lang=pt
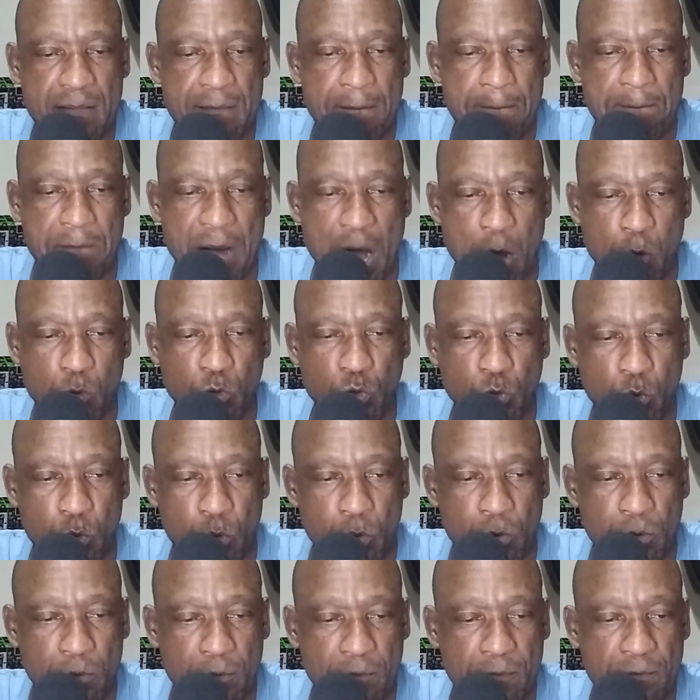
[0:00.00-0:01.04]

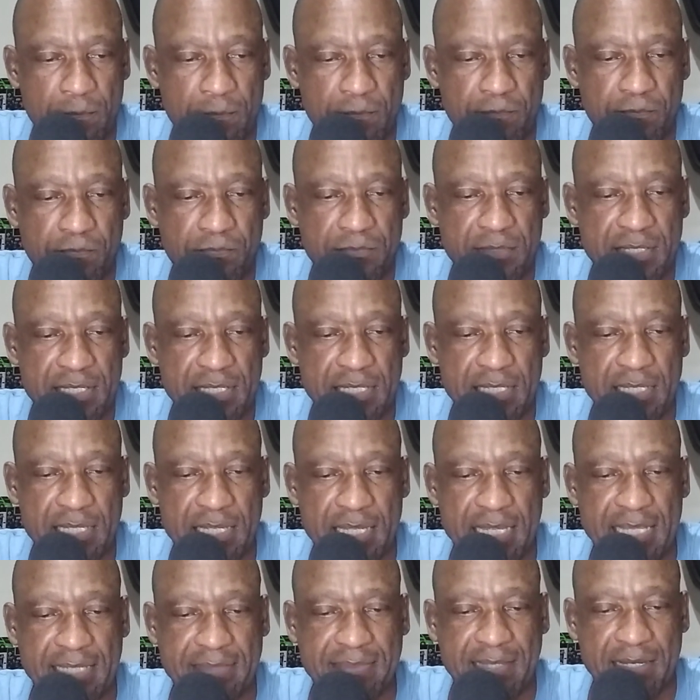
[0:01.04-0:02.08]
Bauru
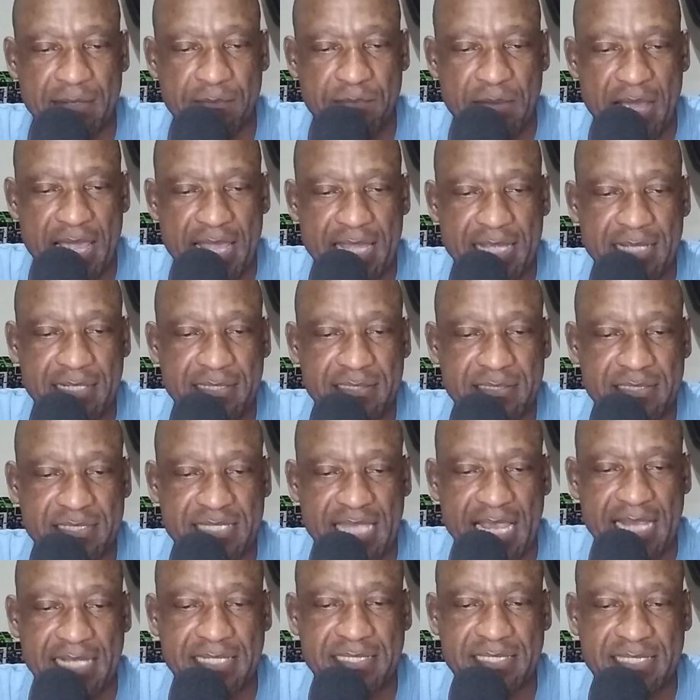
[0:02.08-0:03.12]
e também
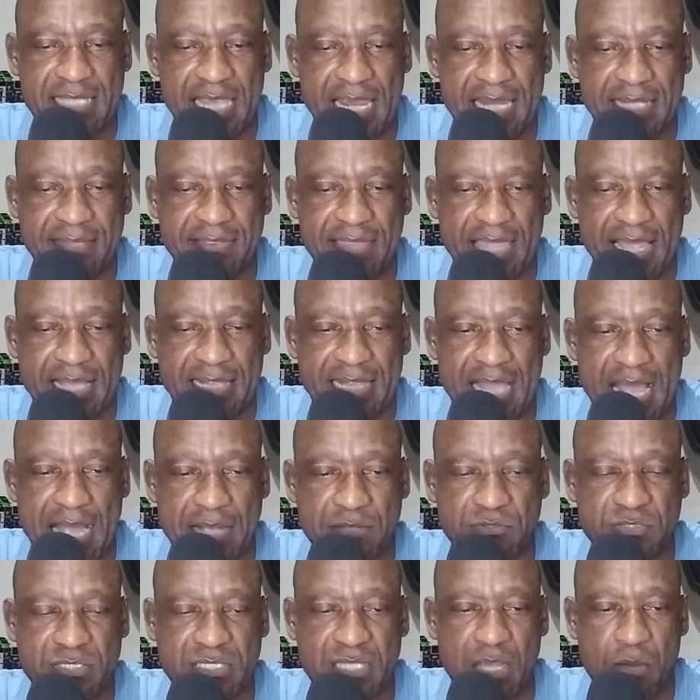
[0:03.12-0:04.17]
6C
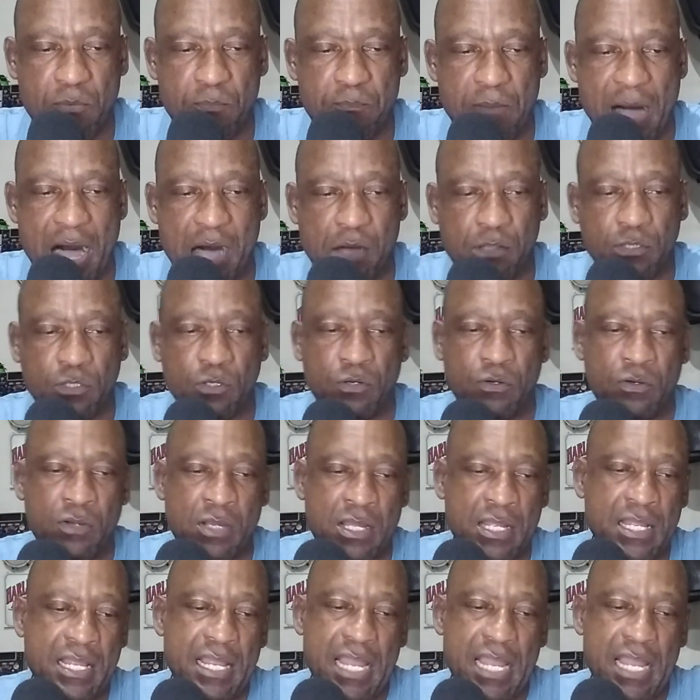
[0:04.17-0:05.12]
Interlagos São Paulo,